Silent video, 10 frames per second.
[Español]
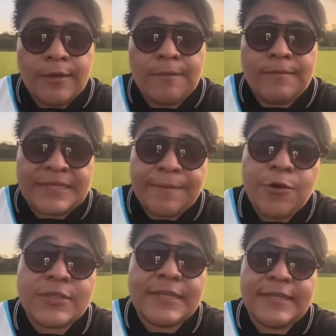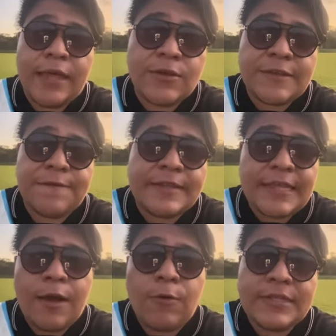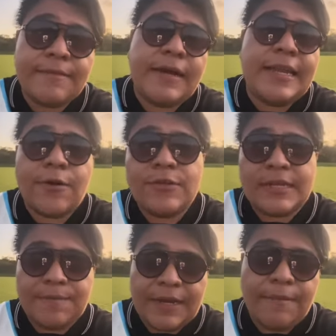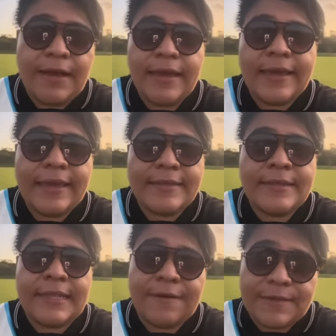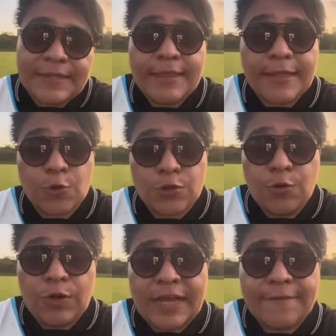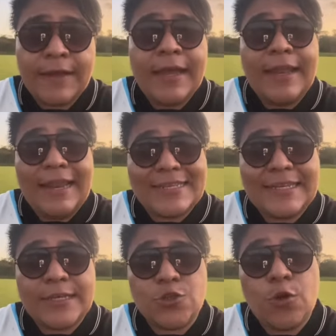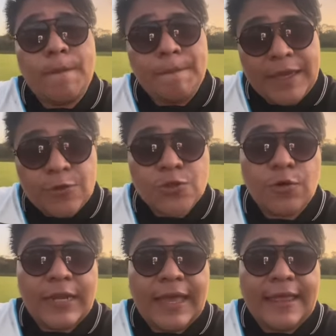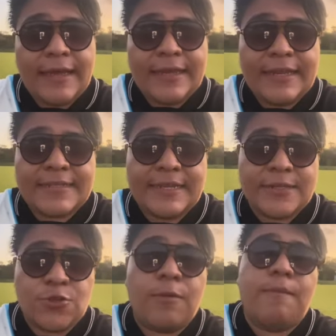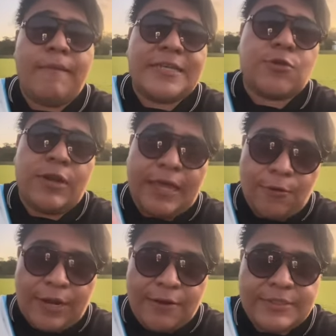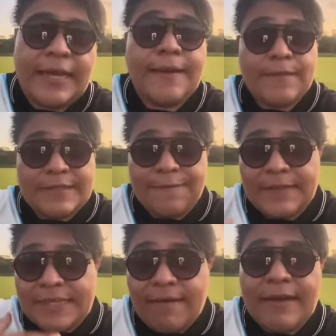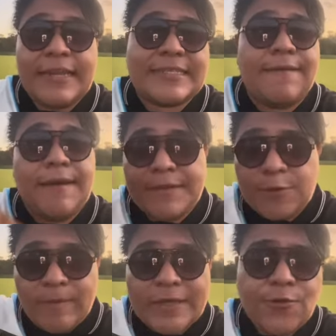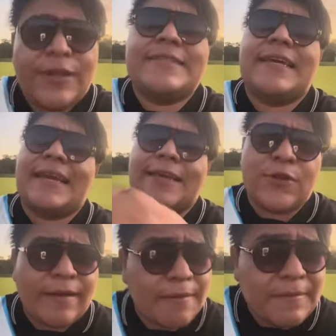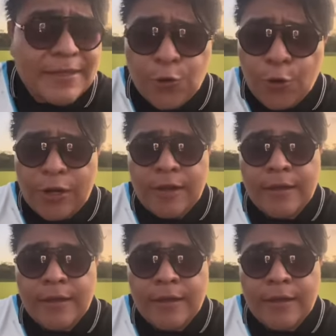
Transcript: Mis amigos, el día de hoy se enfrentaba a Guatemala contra Panamá en la final del torneo UNCAF, la selección menos goleada y la selección más goleadora. se enfrentaban a las que había metido más goles y a las que no le habían metido gol.